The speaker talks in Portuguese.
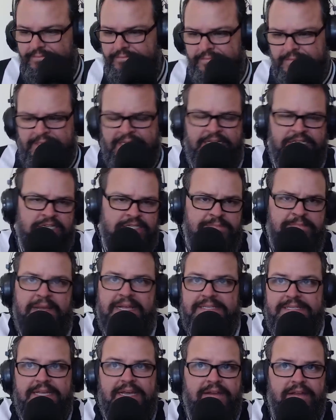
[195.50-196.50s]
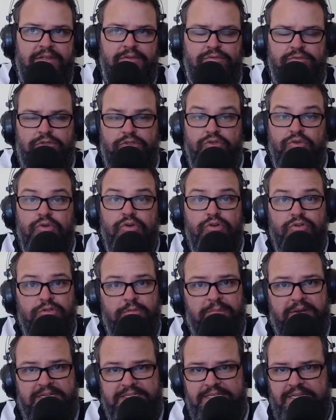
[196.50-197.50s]
né? Já se passaram em um turno
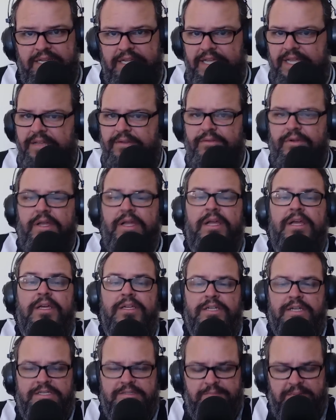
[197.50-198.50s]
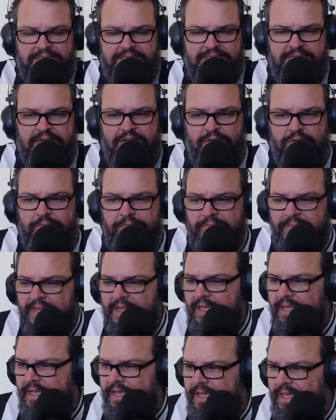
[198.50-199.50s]
do brasileiro, já se passaram,
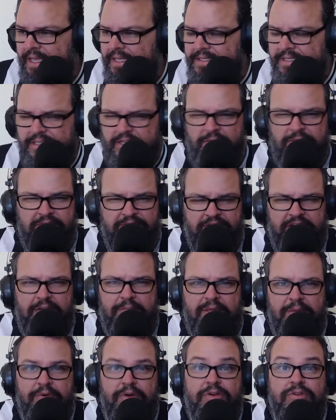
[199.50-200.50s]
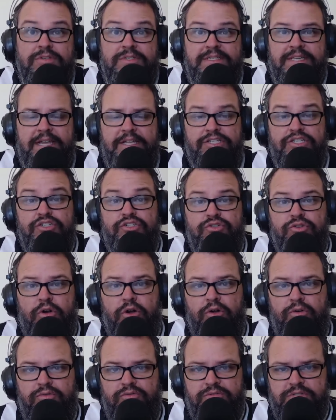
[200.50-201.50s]
é, se não me falha a memória, os sete
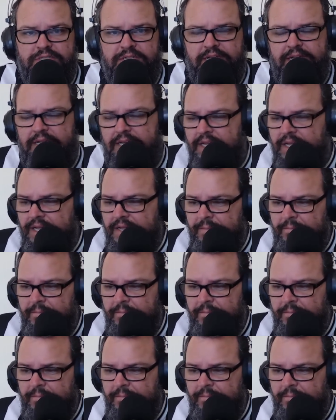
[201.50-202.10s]
jogos, né?